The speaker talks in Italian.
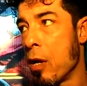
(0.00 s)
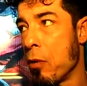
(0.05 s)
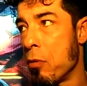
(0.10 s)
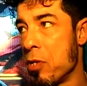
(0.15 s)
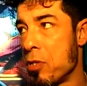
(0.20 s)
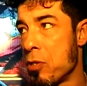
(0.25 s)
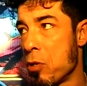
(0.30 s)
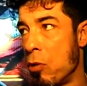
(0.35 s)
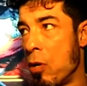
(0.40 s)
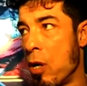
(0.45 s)
che
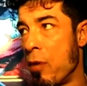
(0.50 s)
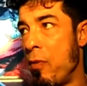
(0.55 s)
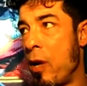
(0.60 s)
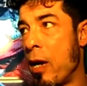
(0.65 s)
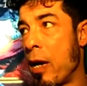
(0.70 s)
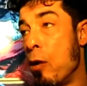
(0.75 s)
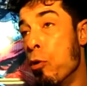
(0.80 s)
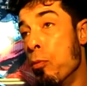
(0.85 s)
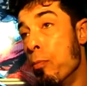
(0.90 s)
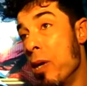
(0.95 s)
questo non
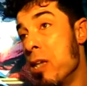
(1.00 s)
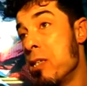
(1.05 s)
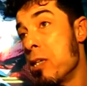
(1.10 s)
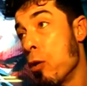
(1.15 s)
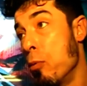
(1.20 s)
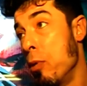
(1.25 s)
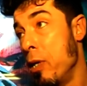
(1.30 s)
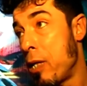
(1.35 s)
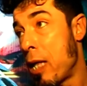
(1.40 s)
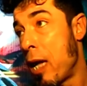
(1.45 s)
avvenga in un
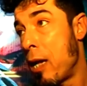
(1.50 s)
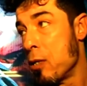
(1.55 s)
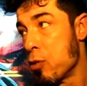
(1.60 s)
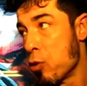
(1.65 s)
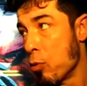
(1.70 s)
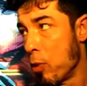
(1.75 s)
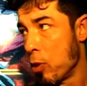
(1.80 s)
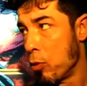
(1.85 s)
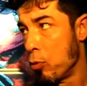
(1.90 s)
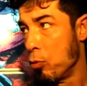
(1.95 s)
paese come l'Italia
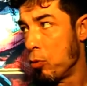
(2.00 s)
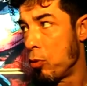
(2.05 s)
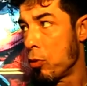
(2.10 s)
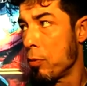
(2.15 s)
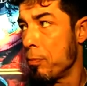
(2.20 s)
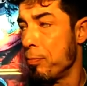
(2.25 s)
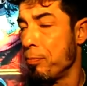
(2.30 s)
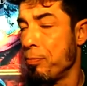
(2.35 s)
soprattutto.